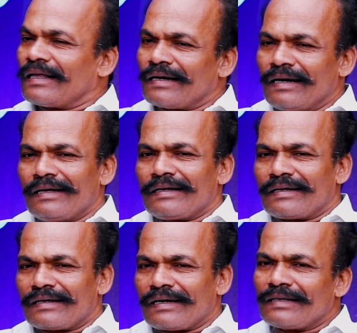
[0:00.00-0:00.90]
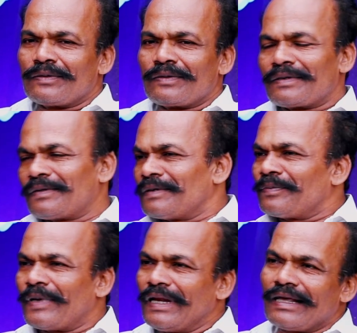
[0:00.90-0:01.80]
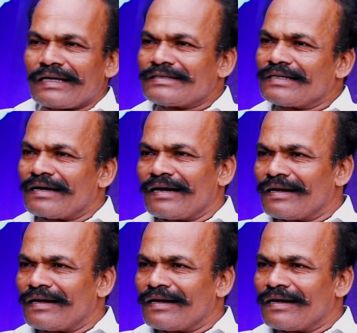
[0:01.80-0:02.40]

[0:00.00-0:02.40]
அதனால அது ஒரு பெரிய ஆக்ஷன்